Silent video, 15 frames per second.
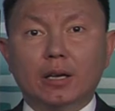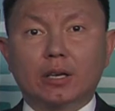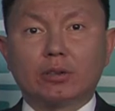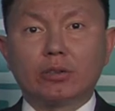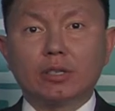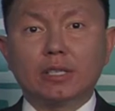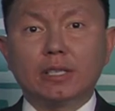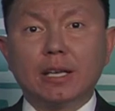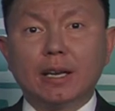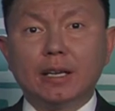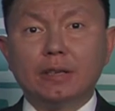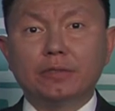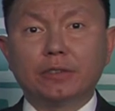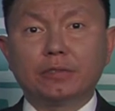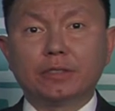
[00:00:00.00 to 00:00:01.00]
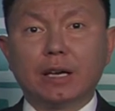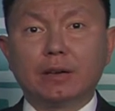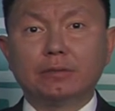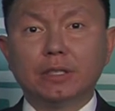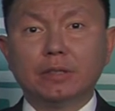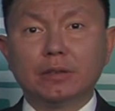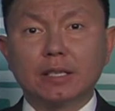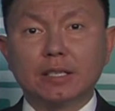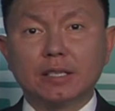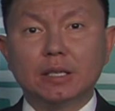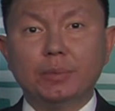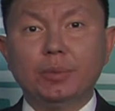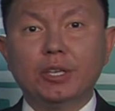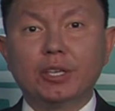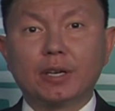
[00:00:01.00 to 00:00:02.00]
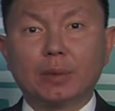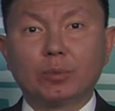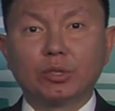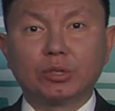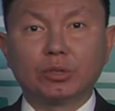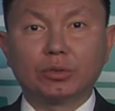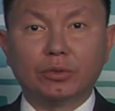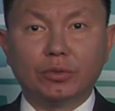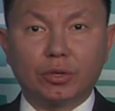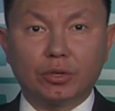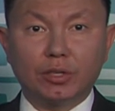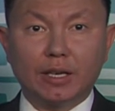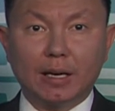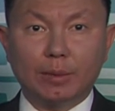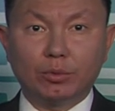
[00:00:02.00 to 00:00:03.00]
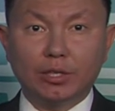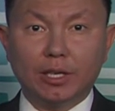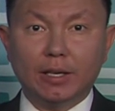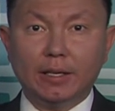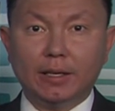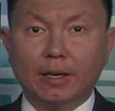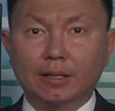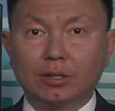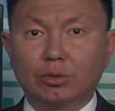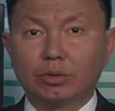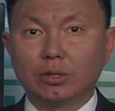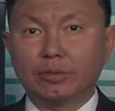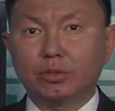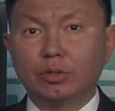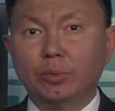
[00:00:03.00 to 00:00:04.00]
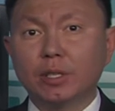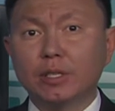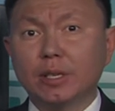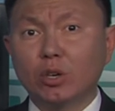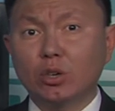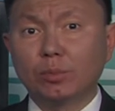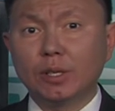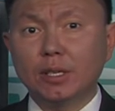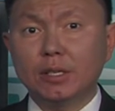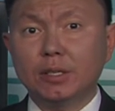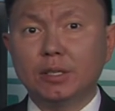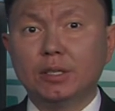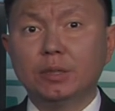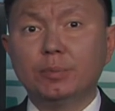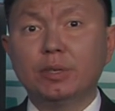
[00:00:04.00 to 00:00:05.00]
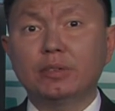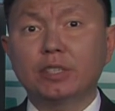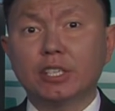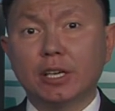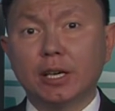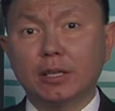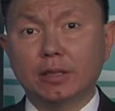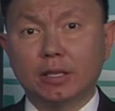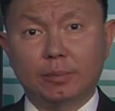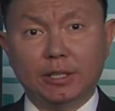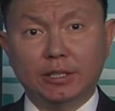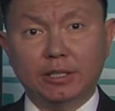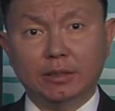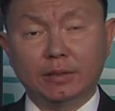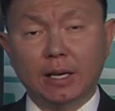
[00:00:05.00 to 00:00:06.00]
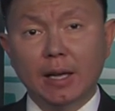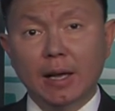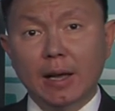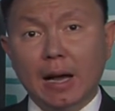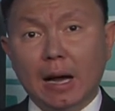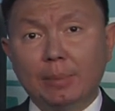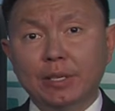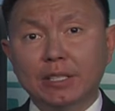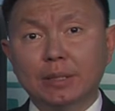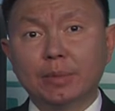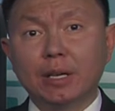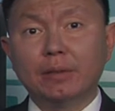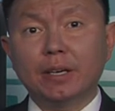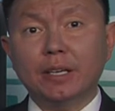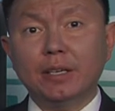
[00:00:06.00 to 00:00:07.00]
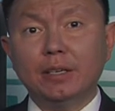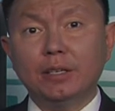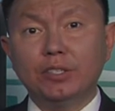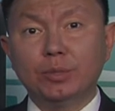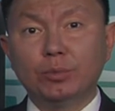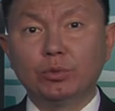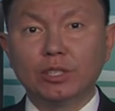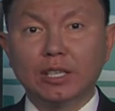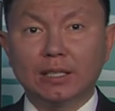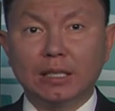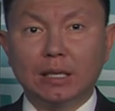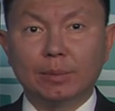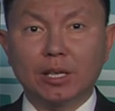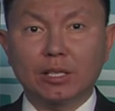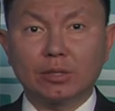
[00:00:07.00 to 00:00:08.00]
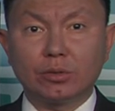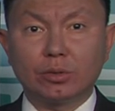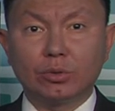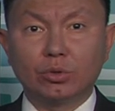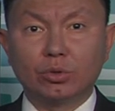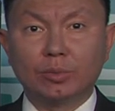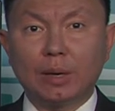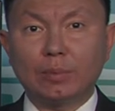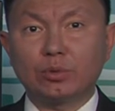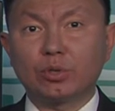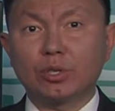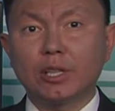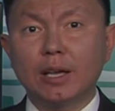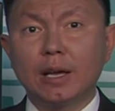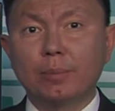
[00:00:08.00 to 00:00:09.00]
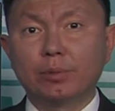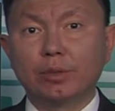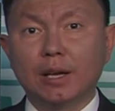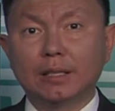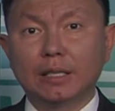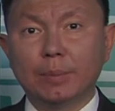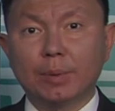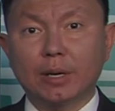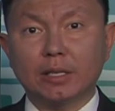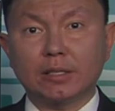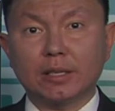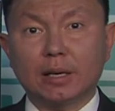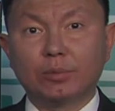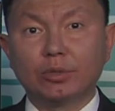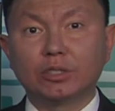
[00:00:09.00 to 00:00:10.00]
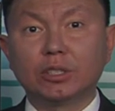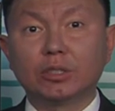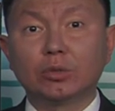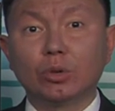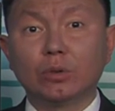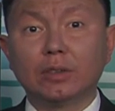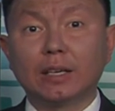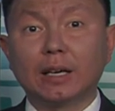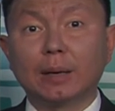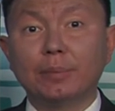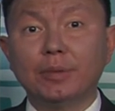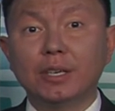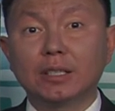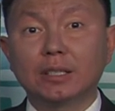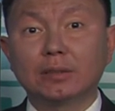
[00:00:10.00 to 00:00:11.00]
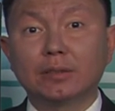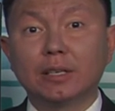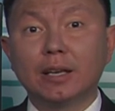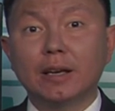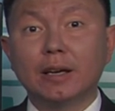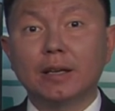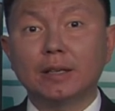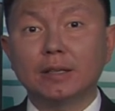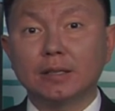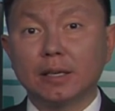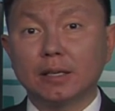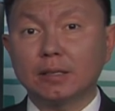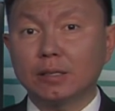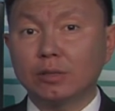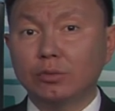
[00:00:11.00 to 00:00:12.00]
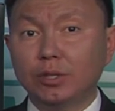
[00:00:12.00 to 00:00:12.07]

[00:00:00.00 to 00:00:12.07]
Рост тарифов на вывоз и переработку твердых коммунальных отходов Тюменской области не превышает норматива. Об этом говорили депутаты областной думы, обсуждая планы по разработке новых объектов для организации